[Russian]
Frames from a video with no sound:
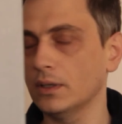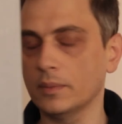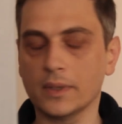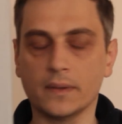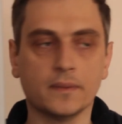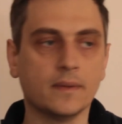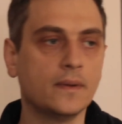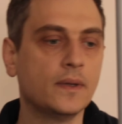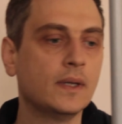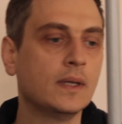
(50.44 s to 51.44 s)
направит.
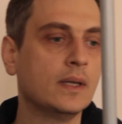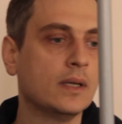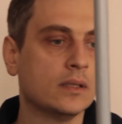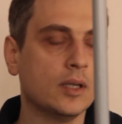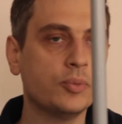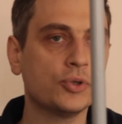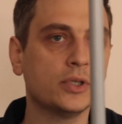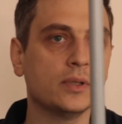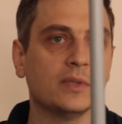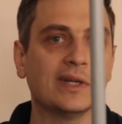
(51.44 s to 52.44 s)

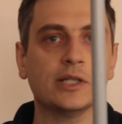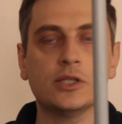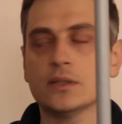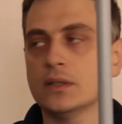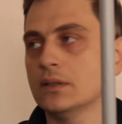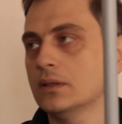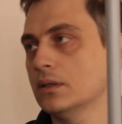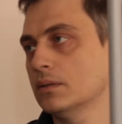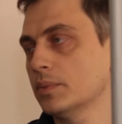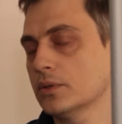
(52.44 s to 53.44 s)
Допущены
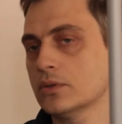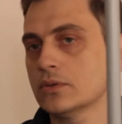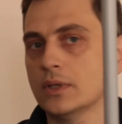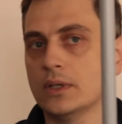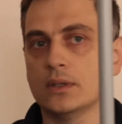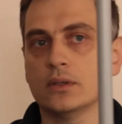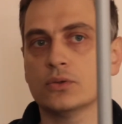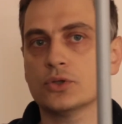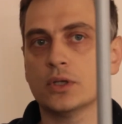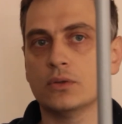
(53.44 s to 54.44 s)
многочисленные процессуальные
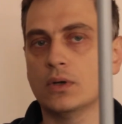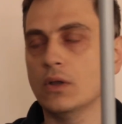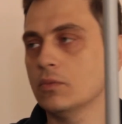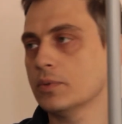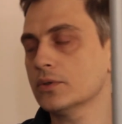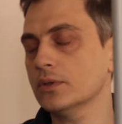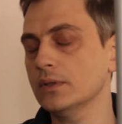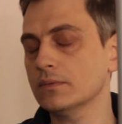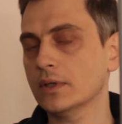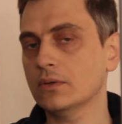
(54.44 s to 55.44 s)
нарушения
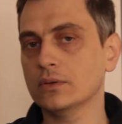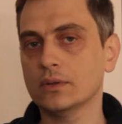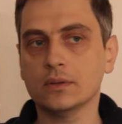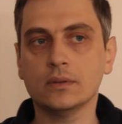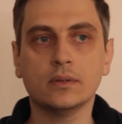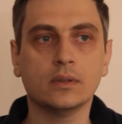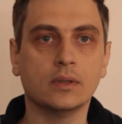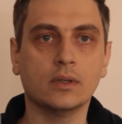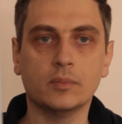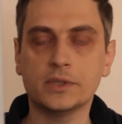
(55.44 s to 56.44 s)
уголовно-процессуального закона,
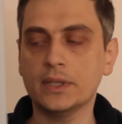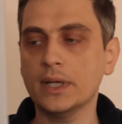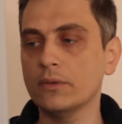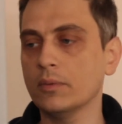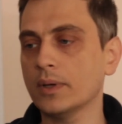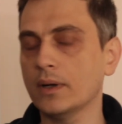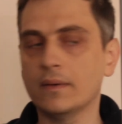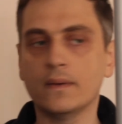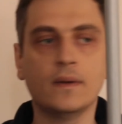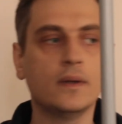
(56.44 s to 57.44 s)
э, материального права.
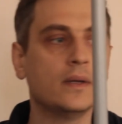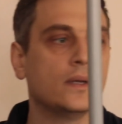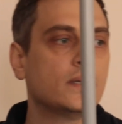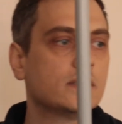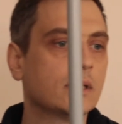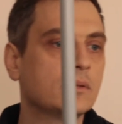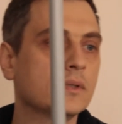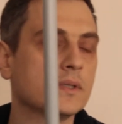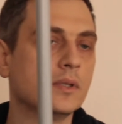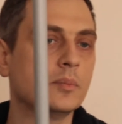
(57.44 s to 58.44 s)

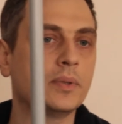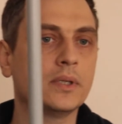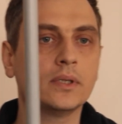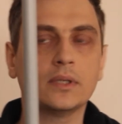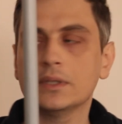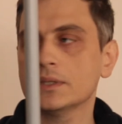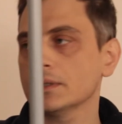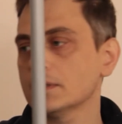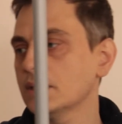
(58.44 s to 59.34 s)
Соответственно, при реализации